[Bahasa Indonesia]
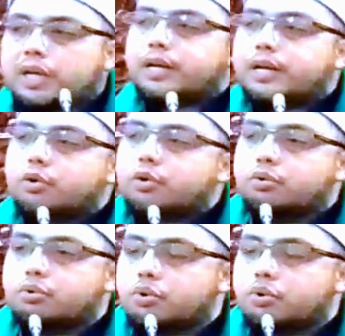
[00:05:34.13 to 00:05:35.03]

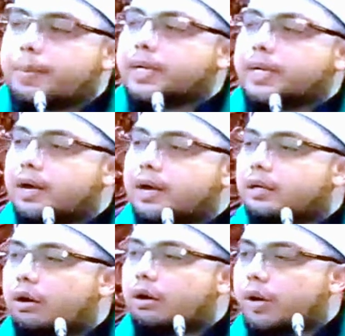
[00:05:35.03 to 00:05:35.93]
rindu kepada
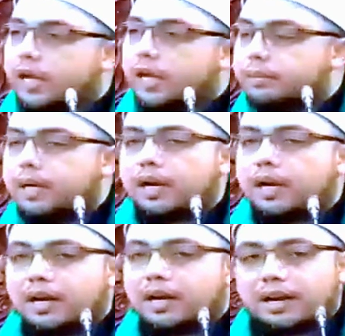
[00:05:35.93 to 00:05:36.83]
engkau wahai Bilal."